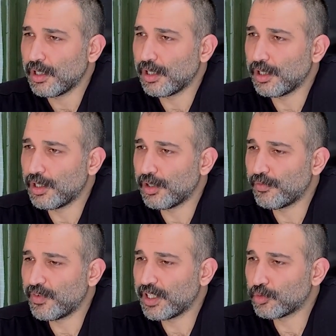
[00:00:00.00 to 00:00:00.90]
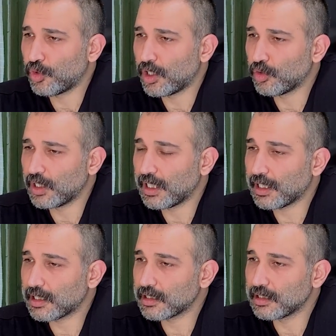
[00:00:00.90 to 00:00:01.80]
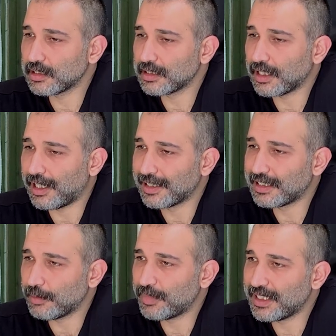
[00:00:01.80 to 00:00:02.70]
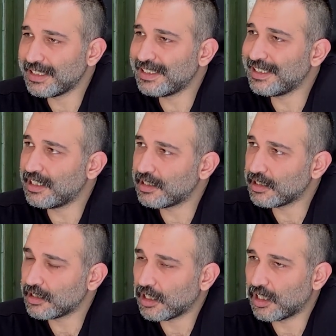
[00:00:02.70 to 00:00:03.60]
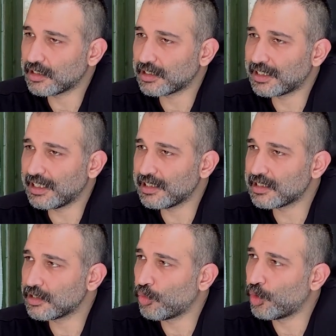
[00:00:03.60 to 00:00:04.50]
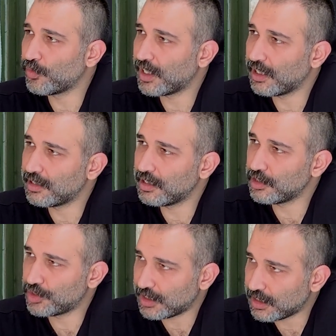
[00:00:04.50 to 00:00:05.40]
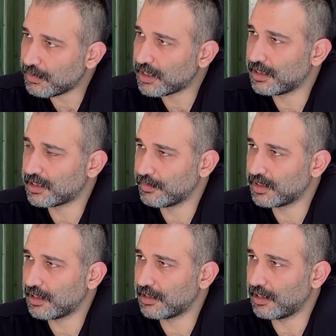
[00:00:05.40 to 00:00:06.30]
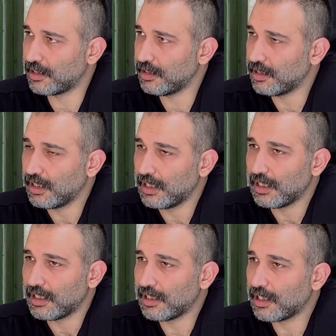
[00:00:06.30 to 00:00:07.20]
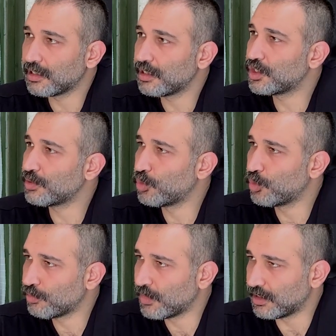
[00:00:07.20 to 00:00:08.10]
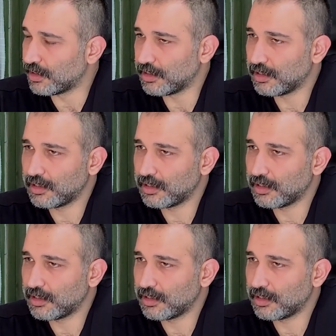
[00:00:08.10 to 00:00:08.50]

Ee, ve doğal olarak e, AKP'nin dilinin artık kendisine oy verenlerin ciddi bir kısmında dahi inandırıcı bulunmadığı